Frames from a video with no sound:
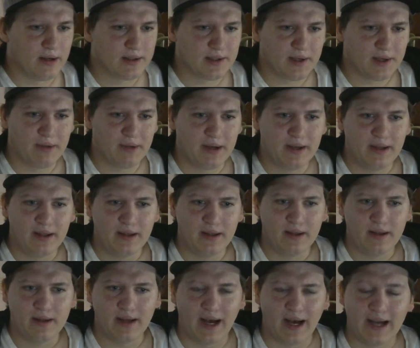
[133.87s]
ja, sag ich mal,
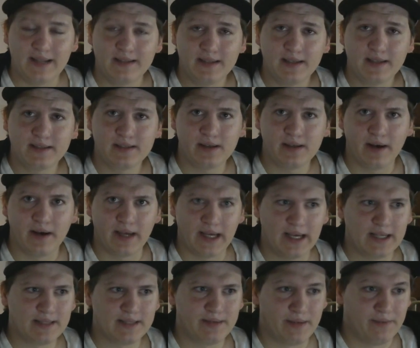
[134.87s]
die, die einzigste AR
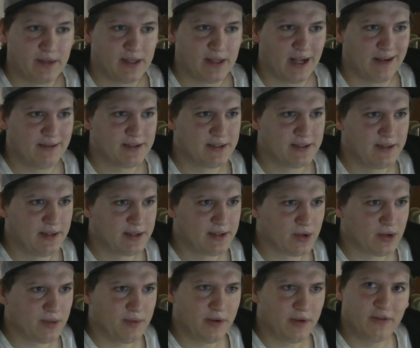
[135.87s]
ist, e, also wenn wir teilweise
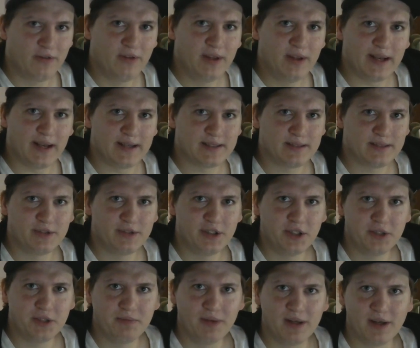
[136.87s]
nicht sogar mit vier
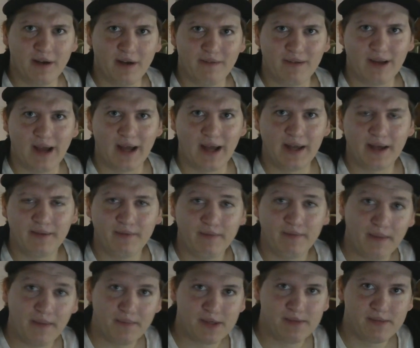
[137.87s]
SMG spielen auf
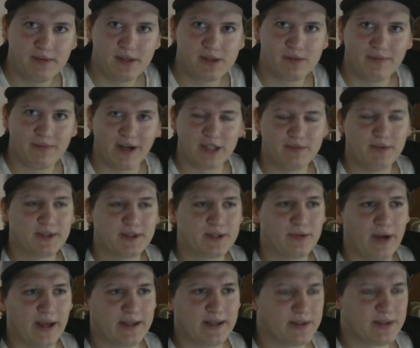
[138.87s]
kleineren Maps, wie zum Beispiel
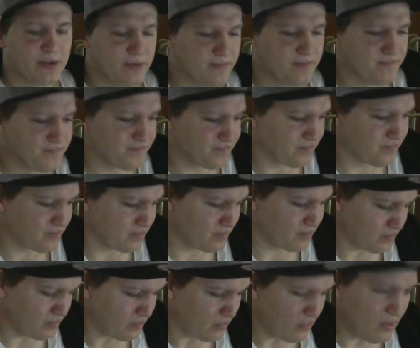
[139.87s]
Strike Zone
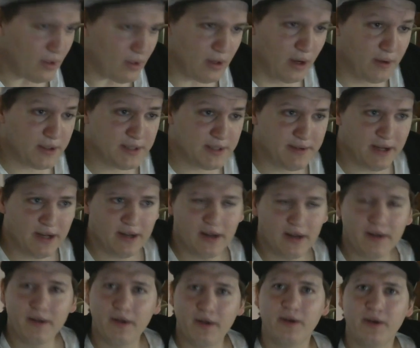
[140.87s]
aber das werdet
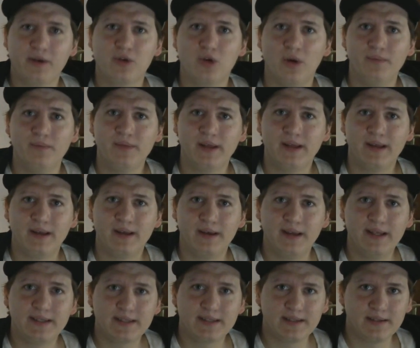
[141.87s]
ihr dann noch in
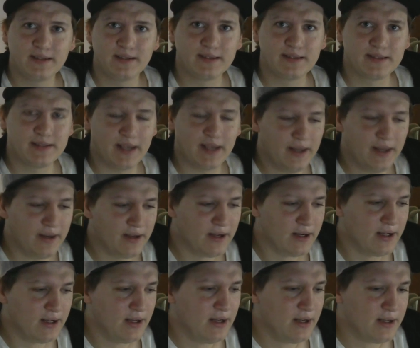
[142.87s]
kommenden Listen in
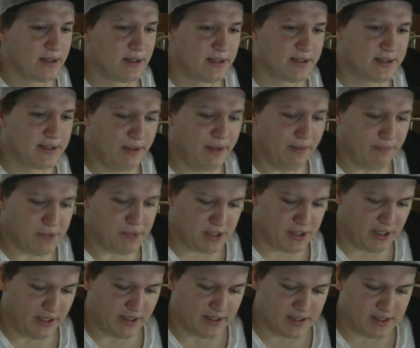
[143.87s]
sehen. Das Team
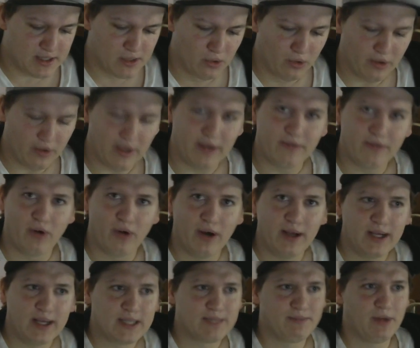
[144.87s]
besteht jetzt so
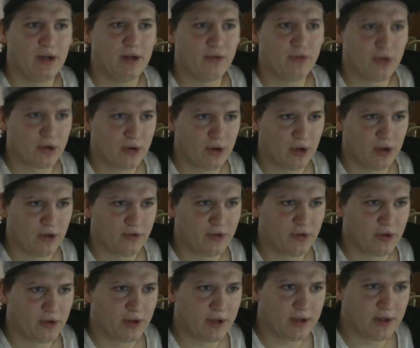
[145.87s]
vorerst mal für Call
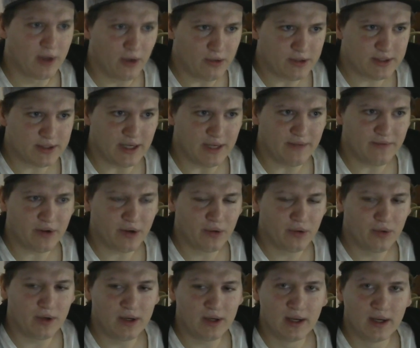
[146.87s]
of Duty Ghosts
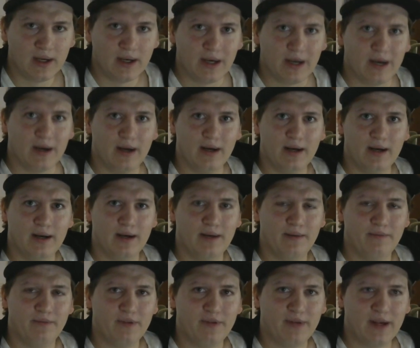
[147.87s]
einfach nur.
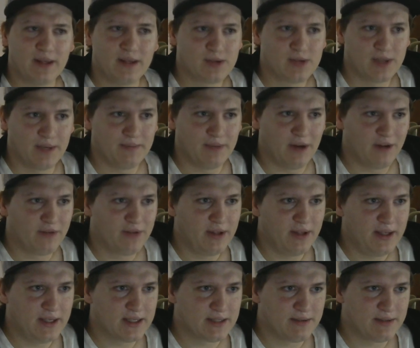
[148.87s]
Ähm, wir werden zusammen auf
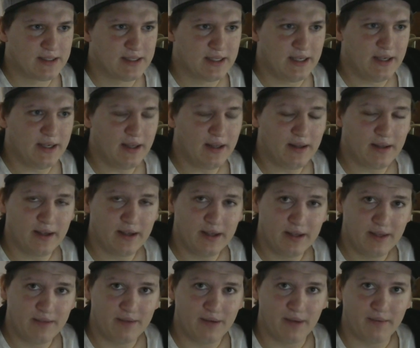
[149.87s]
die ESWC gehen.
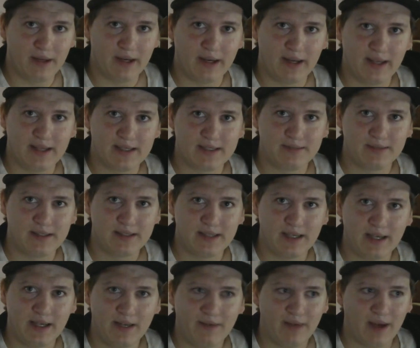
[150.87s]
Richtig, wir haben einen
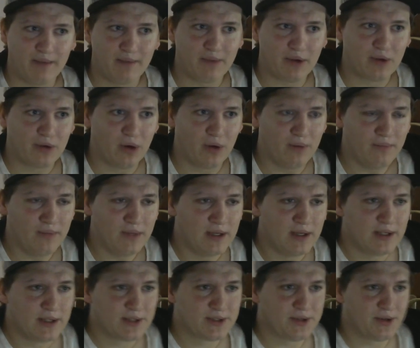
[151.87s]
ESWC-Invite
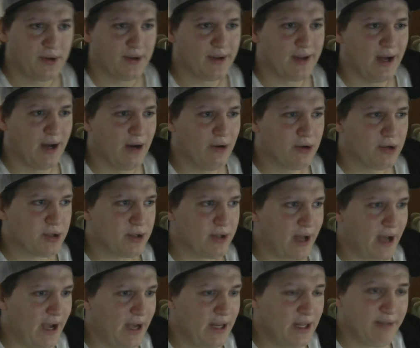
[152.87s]
bekommen. Sollten auch
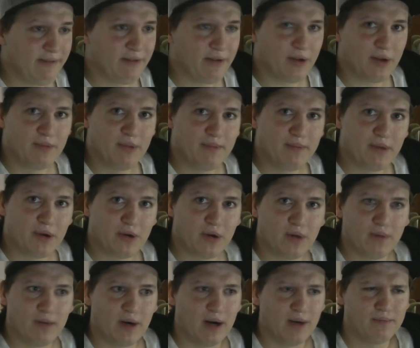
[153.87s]
schon einige von euch
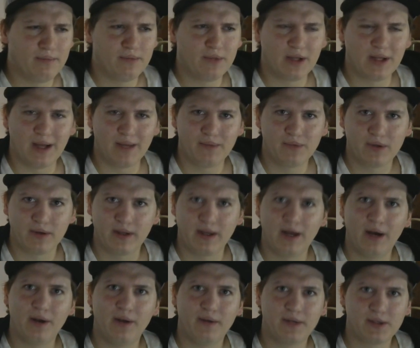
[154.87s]
mitbekommen haben. Ich glaube,
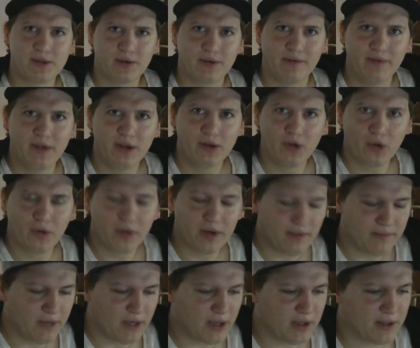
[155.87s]
genau da habe ich sogar ein Video
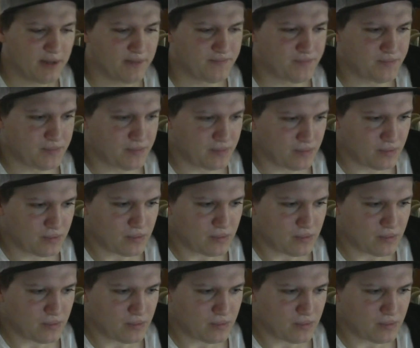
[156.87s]
drüber gemacht.